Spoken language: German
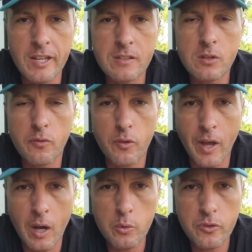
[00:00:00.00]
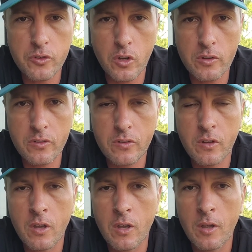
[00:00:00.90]
geht davon aus,
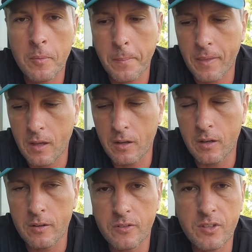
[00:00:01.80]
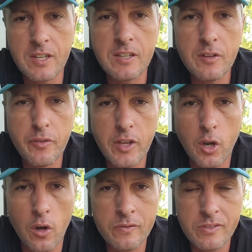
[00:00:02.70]
dass
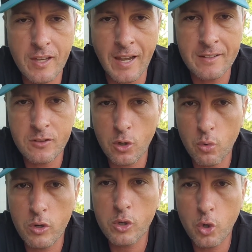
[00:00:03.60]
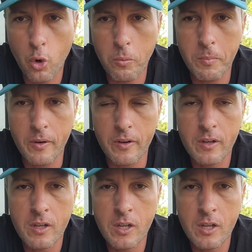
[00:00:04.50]
signifikante Änderungen kommen.